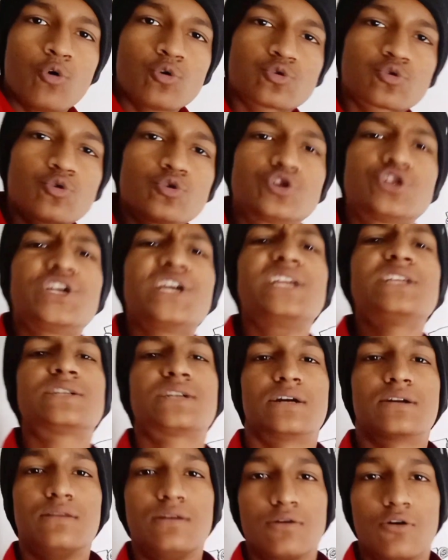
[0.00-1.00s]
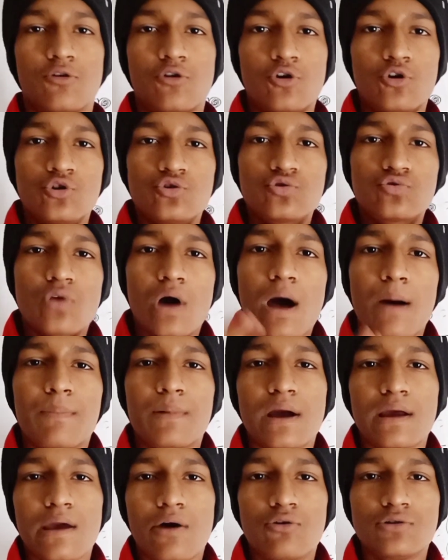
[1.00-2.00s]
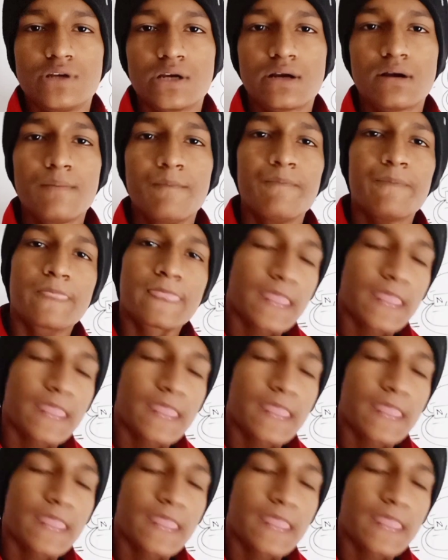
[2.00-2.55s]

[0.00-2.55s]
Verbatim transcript: उसको चेंज करते रहो तो आपका क्या हो जाएगा